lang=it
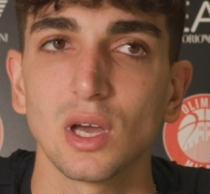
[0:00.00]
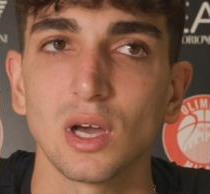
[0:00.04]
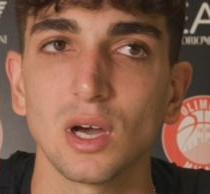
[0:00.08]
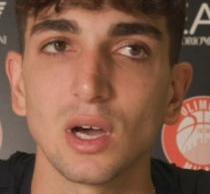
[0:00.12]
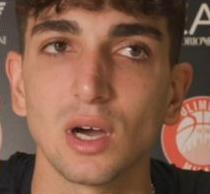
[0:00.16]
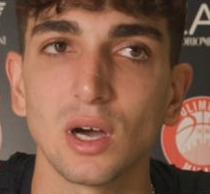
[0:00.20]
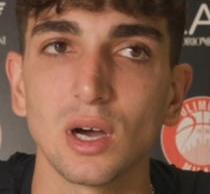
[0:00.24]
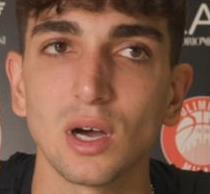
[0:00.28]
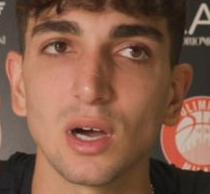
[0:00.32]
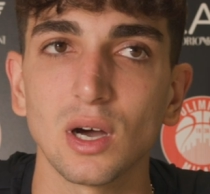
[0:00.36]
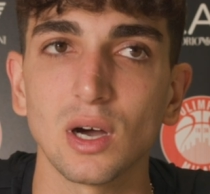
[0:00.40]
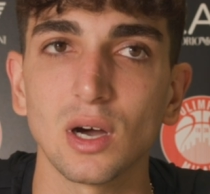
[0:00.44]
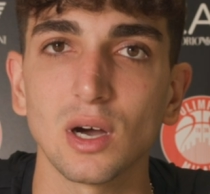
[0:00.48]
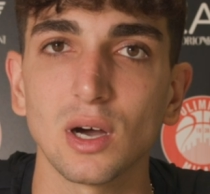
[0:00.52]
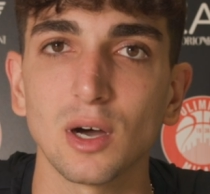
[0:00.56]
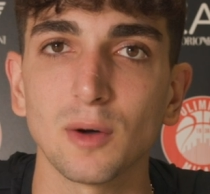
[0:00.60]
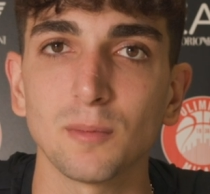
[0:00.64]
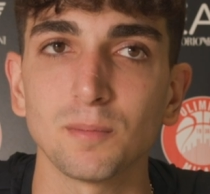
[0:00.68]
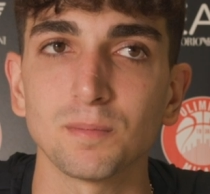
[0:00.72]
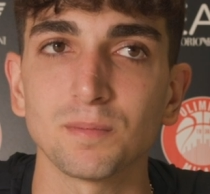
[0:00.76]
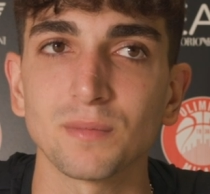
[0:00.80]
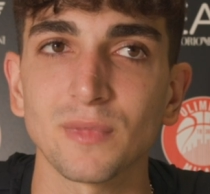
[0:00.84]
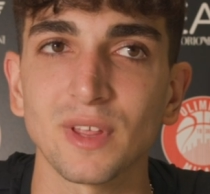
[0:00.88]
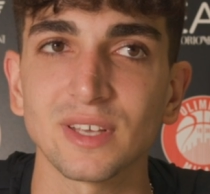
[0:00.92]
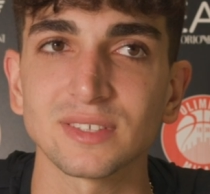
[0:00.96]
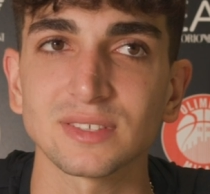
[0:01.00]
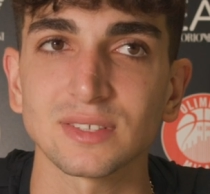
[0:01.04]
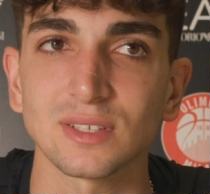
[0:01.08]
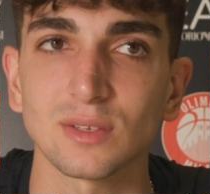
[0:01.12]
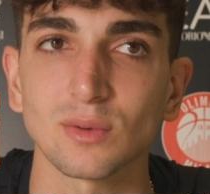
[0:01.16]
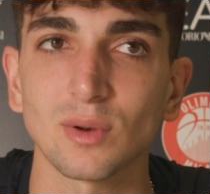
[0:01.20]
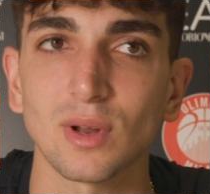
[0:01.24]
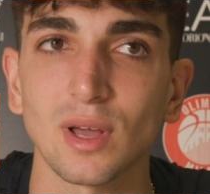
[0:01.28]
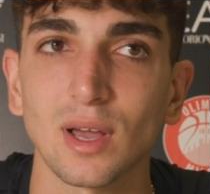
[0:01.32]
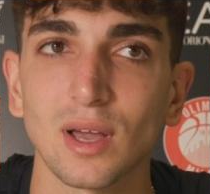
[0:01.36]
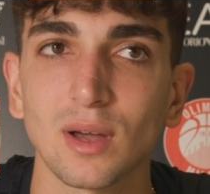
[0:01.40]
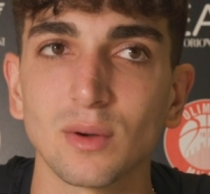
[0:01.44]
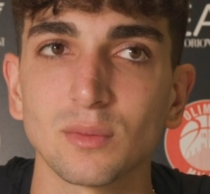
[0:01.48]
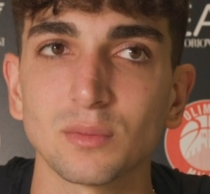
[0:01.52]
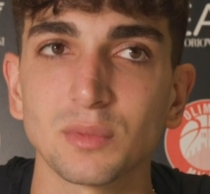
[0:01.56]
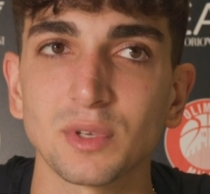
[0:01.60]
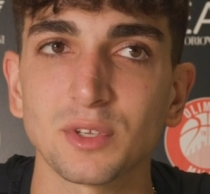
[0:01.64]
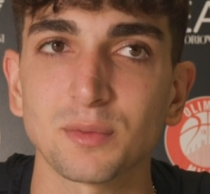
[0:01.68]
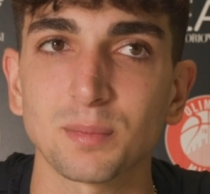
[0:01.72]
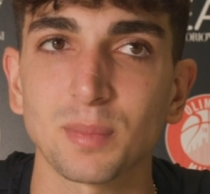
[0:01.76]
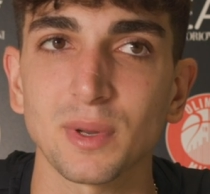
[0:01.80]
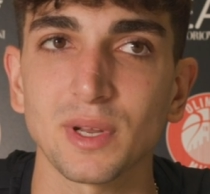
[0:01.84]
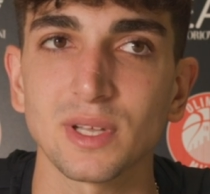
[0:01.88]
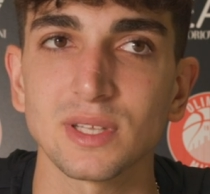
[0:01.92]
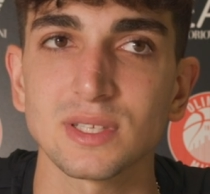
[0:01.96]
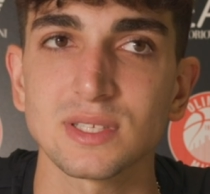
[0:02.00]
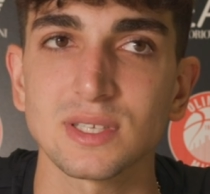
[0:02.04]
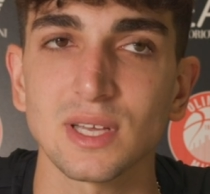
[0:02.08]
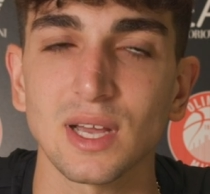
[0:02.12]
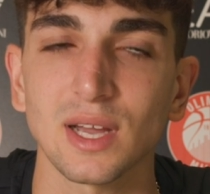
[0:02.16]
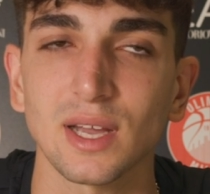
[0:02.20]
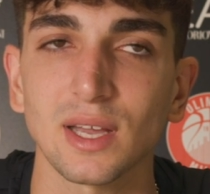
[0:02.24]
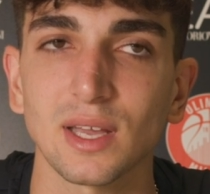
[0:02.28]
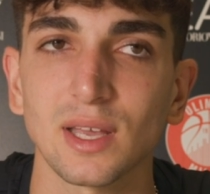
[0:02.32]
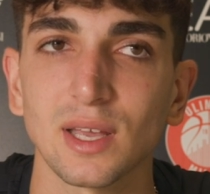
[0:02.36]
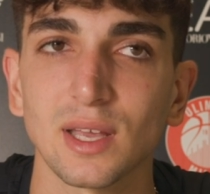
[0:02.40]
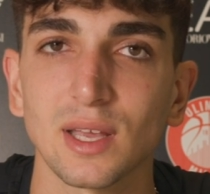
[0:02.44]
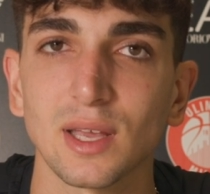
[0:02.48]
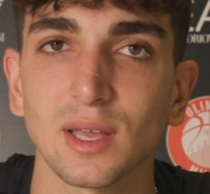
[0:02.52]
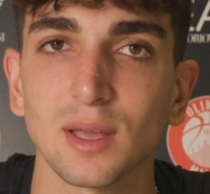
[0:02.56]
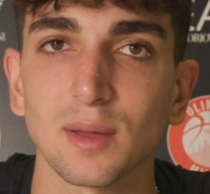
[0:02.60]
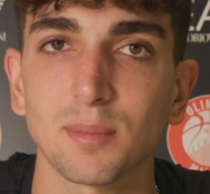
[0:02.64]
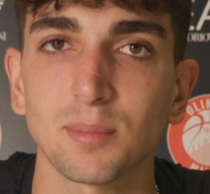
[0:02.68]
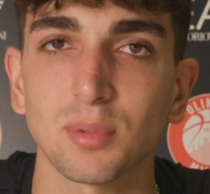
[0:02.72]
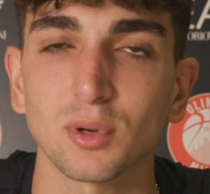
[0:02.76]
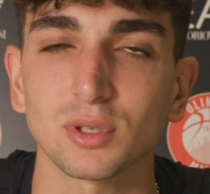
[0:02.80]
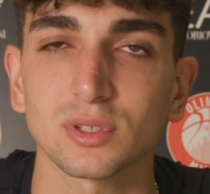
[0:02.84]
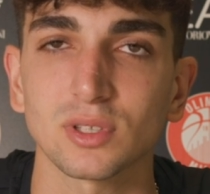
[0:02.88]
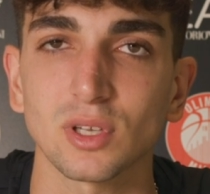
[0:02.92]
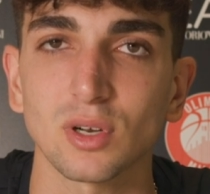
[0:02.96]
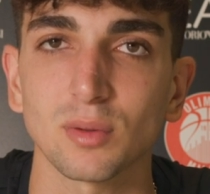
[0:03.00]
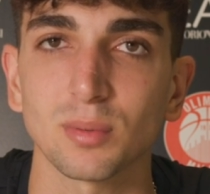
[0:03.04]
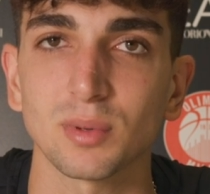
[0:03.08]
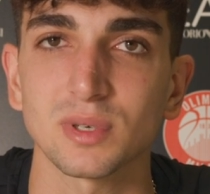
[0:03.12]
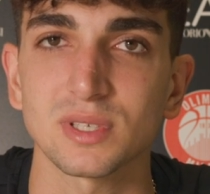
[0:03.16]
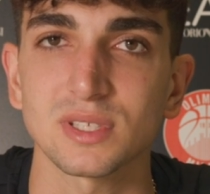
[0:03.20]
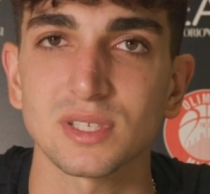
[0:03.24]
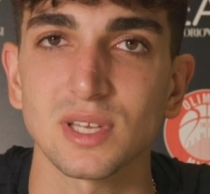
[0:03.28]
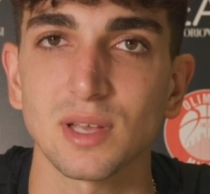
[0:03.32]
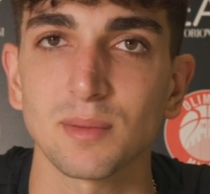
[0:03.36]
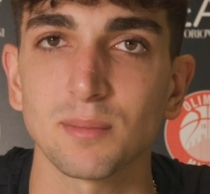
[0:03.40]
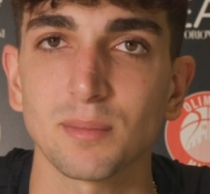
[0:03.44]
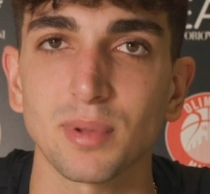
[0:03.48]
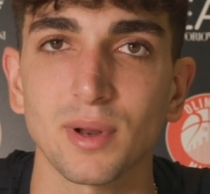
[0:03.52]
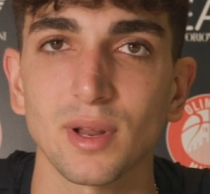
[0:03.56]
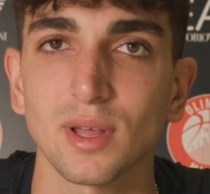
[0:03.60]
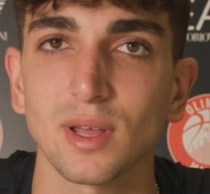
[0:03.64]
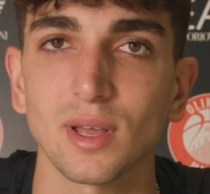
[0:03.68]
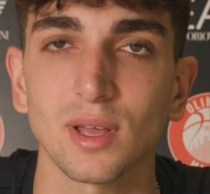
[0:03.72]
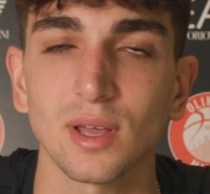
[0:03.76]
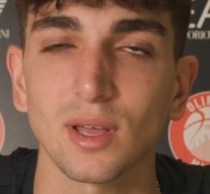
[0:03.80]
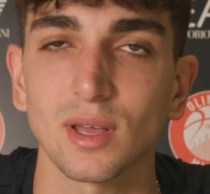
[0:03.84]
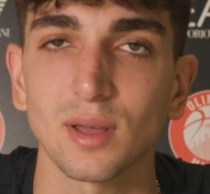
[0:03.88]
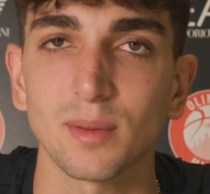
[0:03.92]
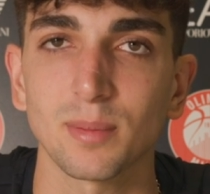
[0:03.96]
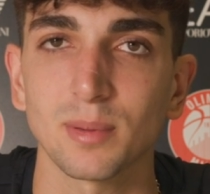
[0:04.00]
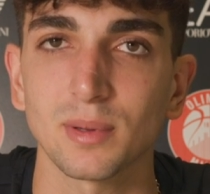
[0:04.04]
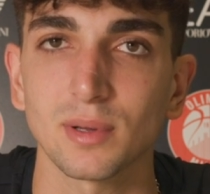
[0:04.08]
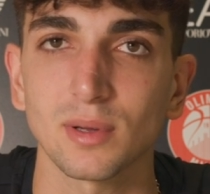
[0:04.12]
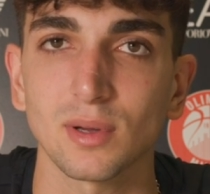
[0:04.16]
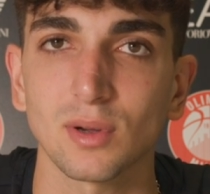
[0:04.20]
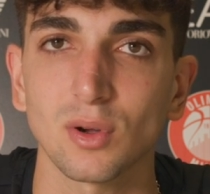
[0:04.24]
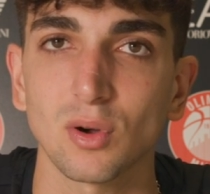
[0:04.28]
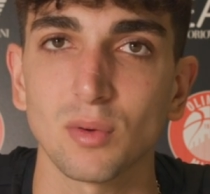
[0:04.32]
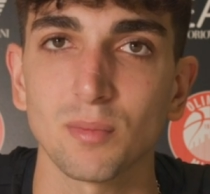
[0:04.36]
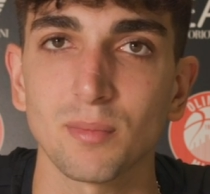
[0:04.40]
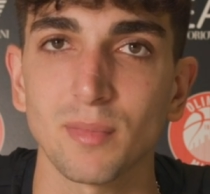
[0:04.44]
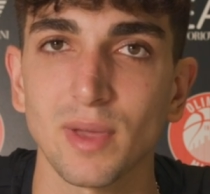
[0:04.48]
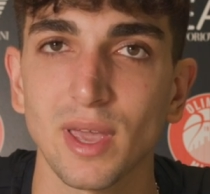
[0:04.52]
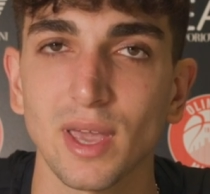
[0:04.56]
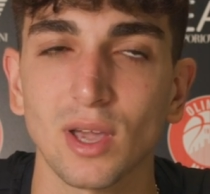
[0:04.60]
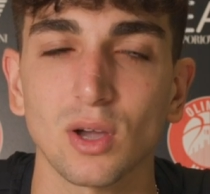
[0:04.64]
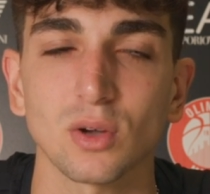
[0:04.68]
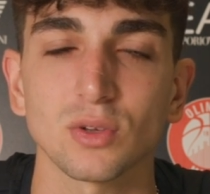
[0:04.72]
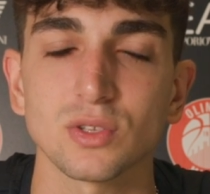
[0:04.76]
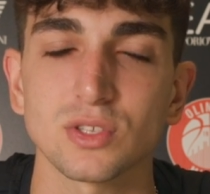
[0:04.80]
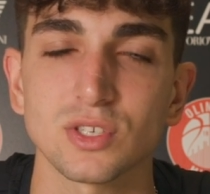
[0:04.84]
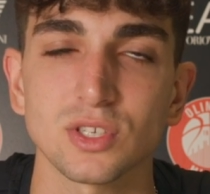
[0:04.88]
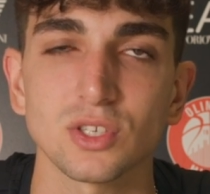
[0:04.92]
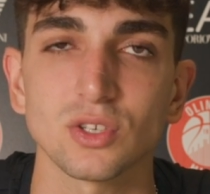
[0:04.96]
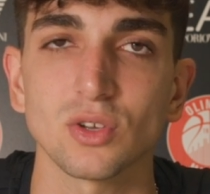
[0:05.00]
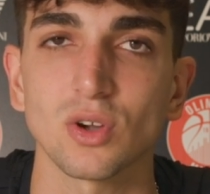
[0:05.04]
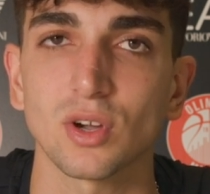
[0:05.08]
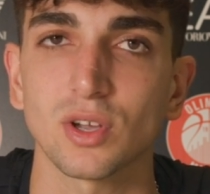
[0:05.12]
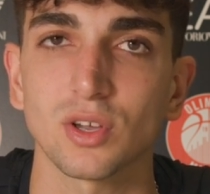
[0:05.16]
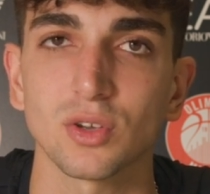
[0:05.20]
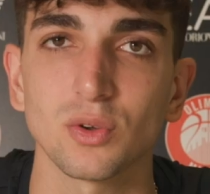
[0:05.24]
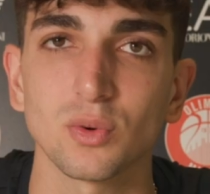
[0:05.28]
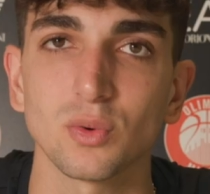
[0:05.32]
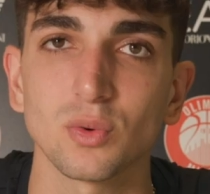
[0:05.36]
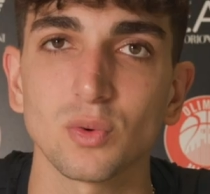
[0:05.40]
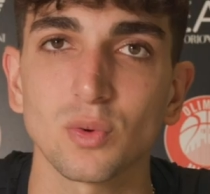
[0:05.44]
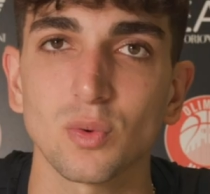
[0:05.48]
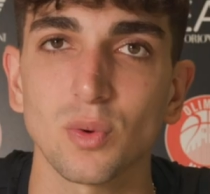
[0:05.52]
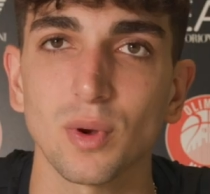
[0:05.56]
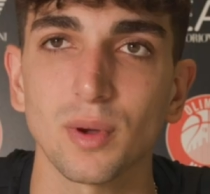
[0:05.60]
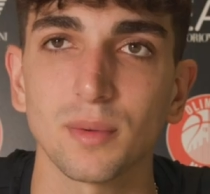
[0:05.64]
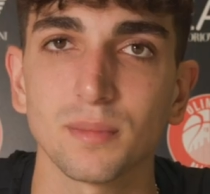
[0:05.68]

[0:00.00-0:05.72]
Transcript: Uh, è stata un'esperienza che porterò per sempre con me e consiglio a chiunque.